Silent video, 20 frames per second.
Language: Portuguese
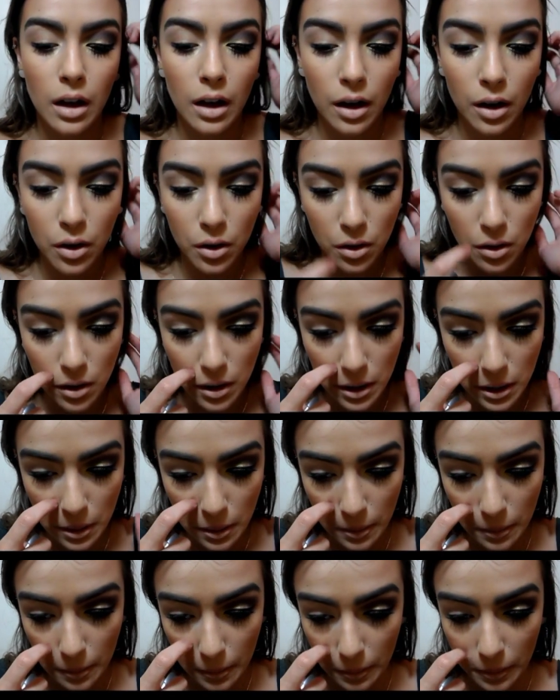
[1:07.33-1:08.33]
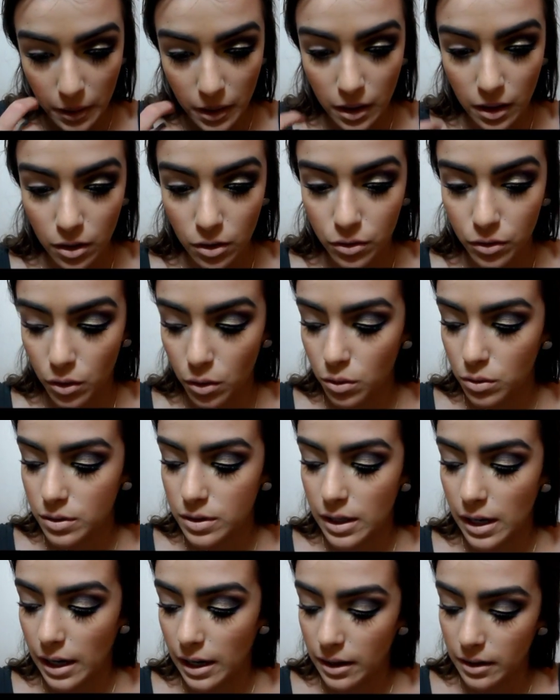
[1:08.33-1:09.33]
Agora eu vou
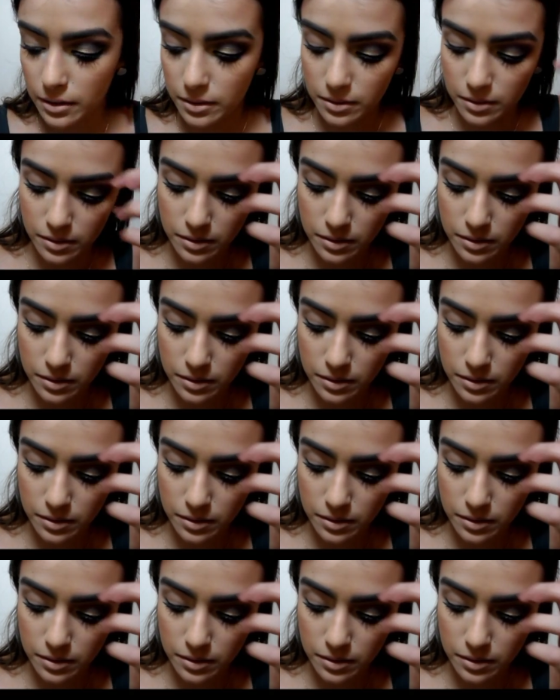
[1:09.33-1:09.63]
usar